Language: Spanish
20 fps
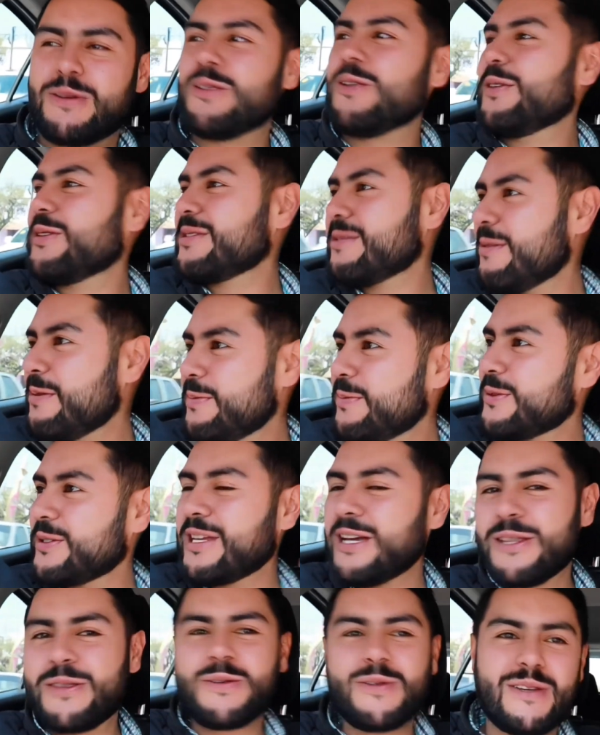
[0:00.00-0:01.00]
cuando estaban
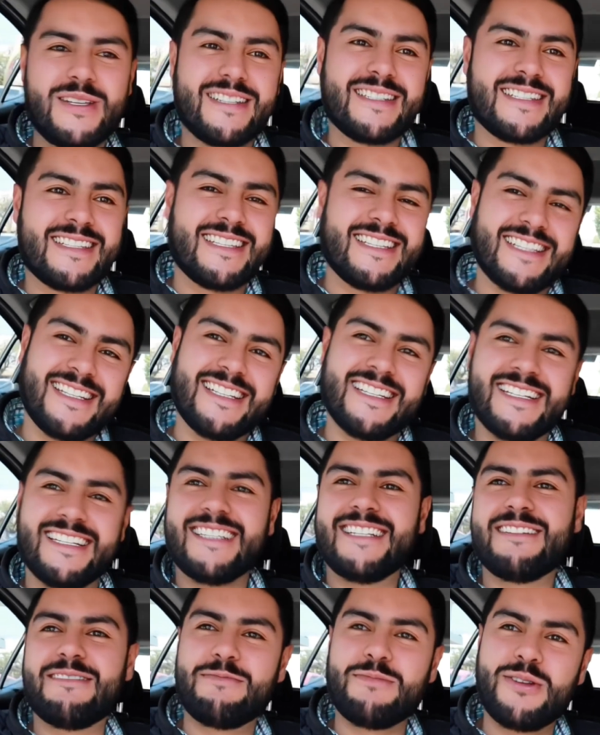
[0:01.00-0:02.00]
buscando
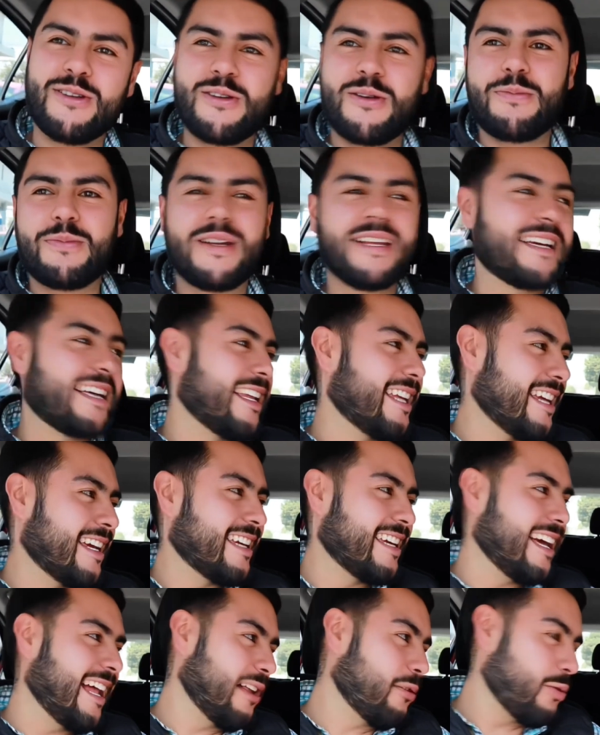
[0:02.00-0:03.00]
este, mi nombre
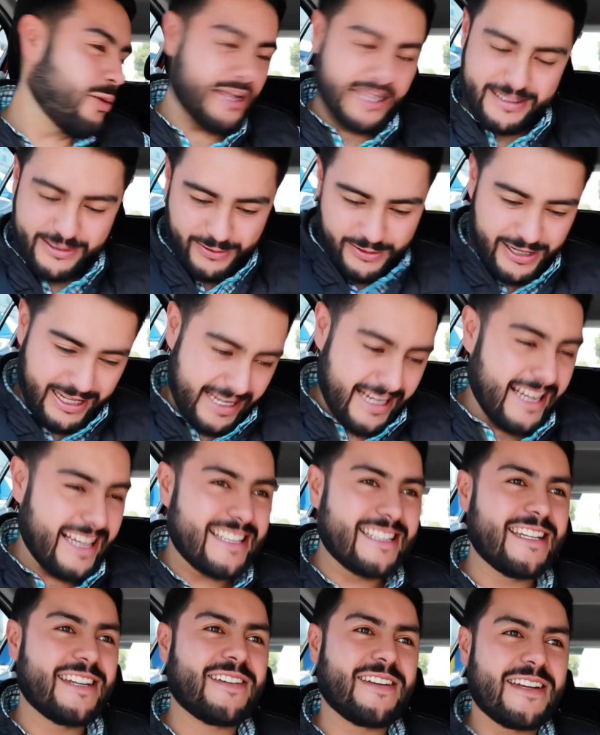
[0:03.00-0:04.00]
querían algo que
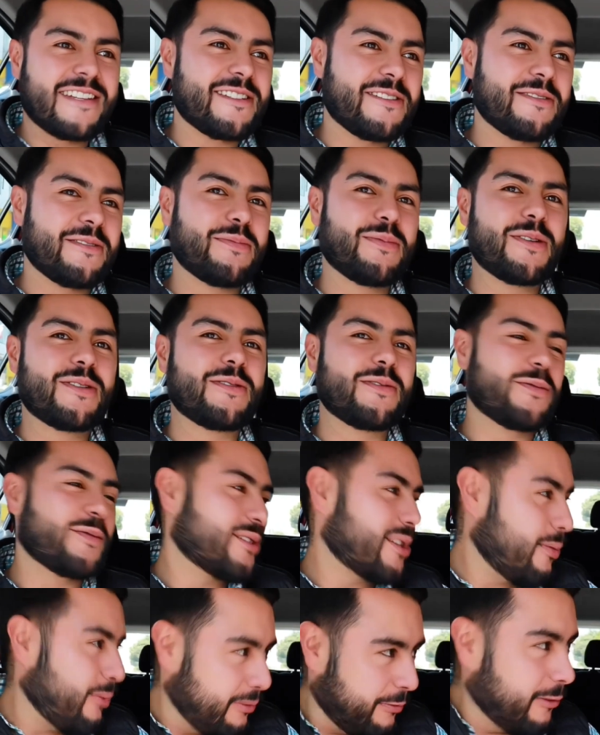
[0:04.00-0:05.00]
sonara así recio, pues
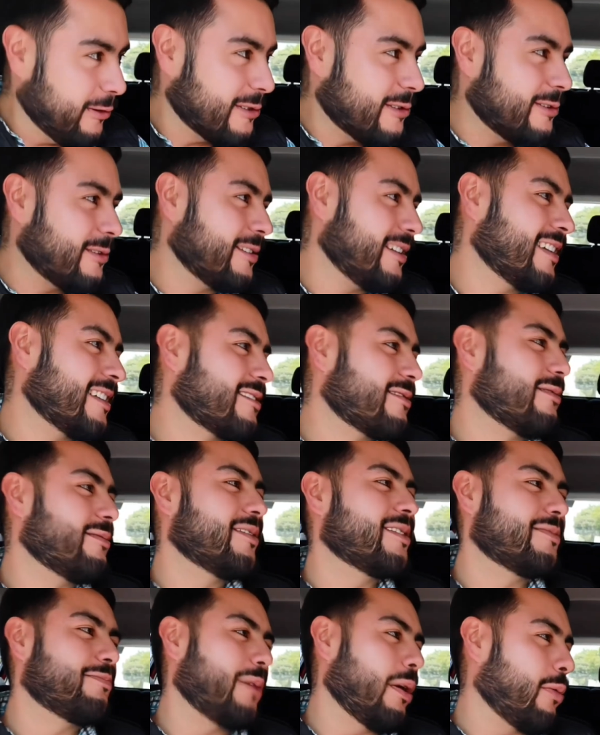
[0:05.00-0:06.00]
Gustavo Alfonso. algo,
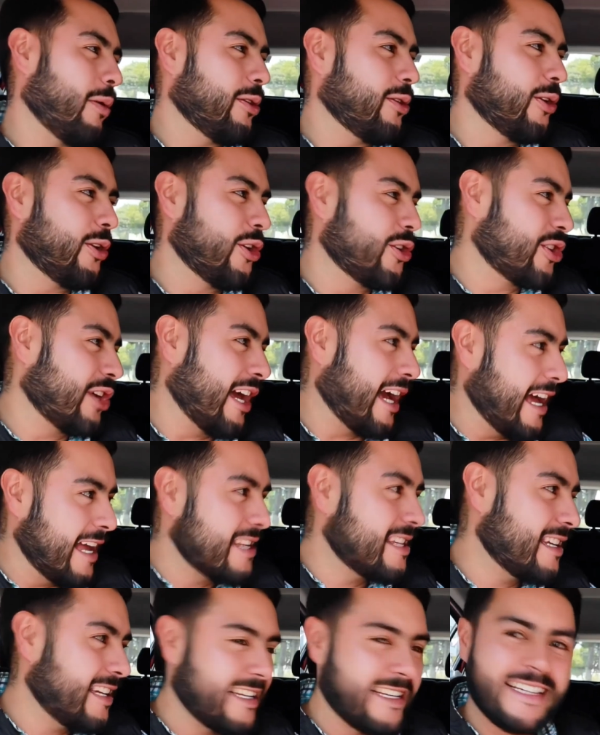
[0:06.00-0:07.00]
pues, Para rápido.
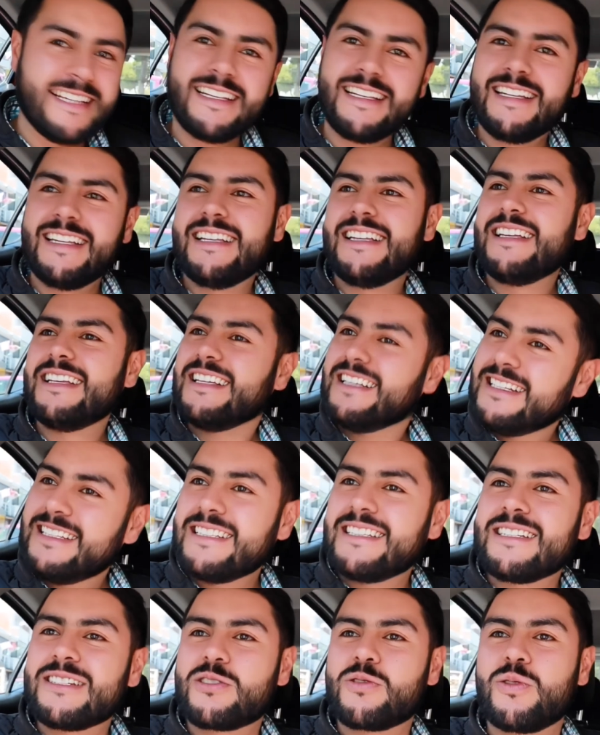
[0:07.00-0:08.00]
ya sabes que
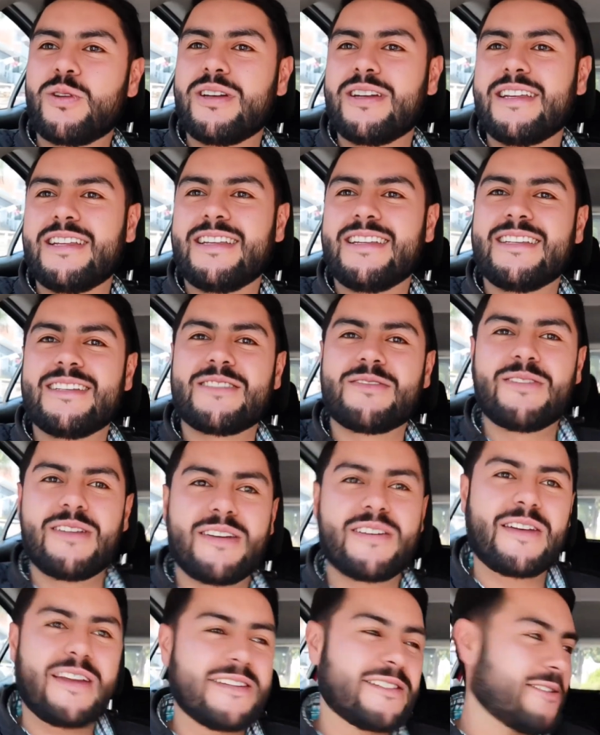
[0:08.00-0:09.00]
los dos nombres.
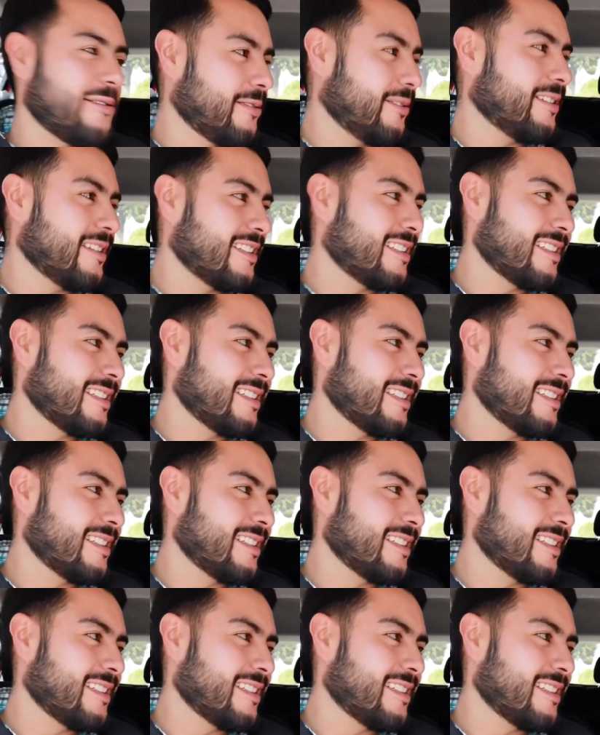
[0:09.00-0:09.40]
Suene, recio.